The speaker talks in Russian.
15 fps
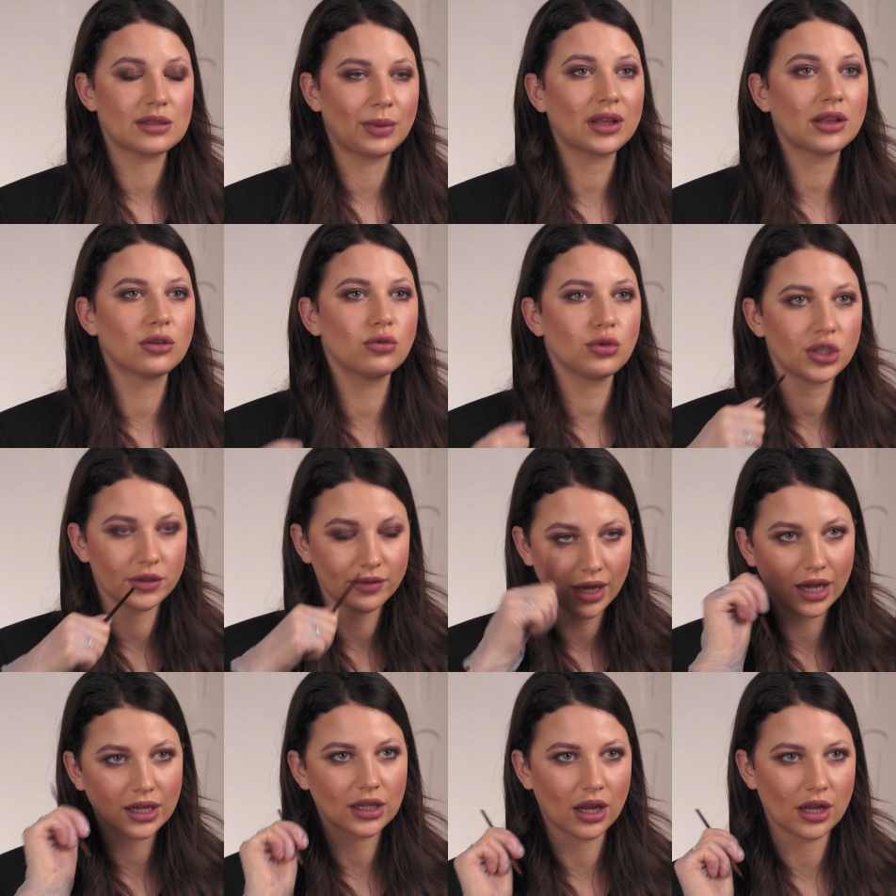с предыдущего
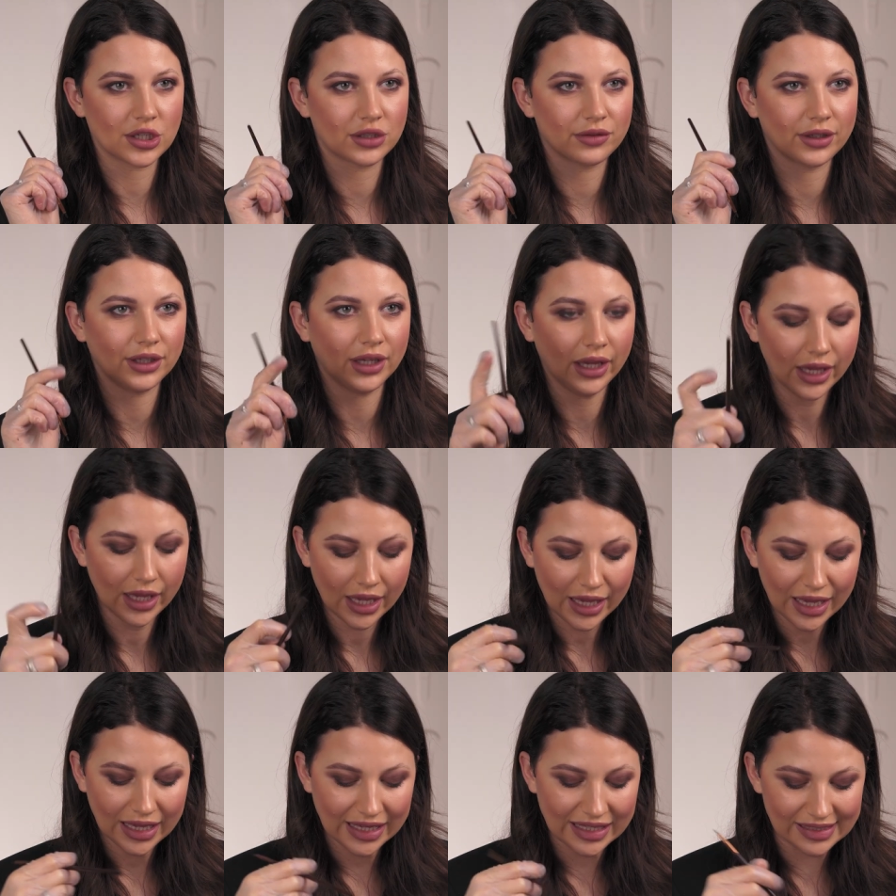окрашивания.
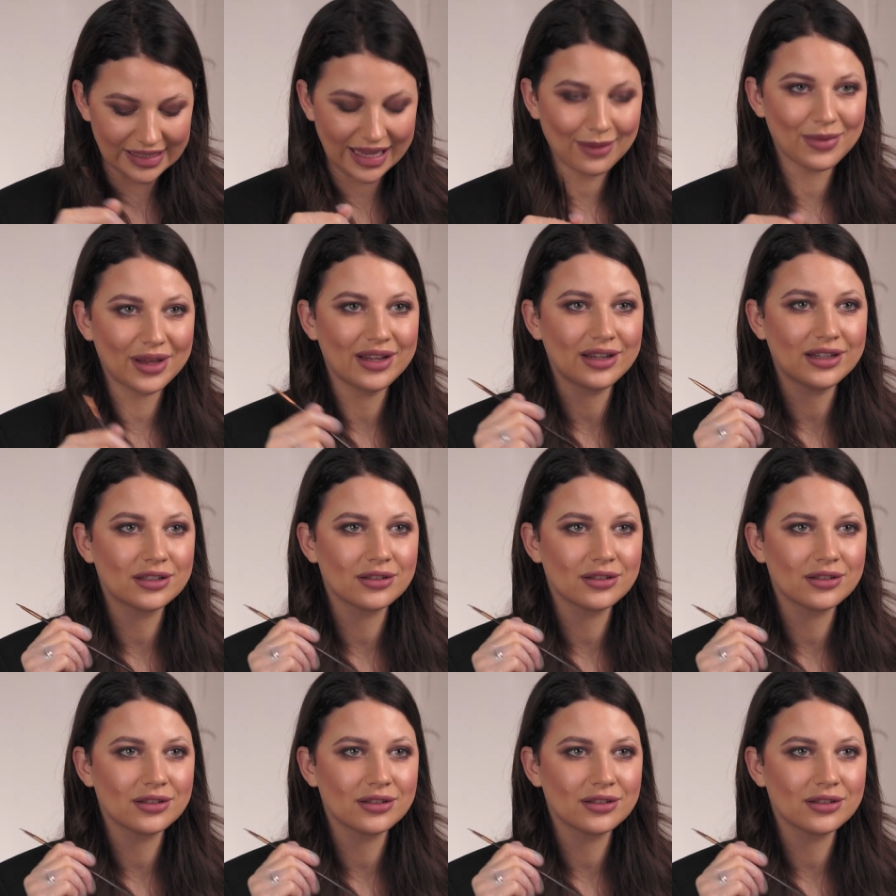И самая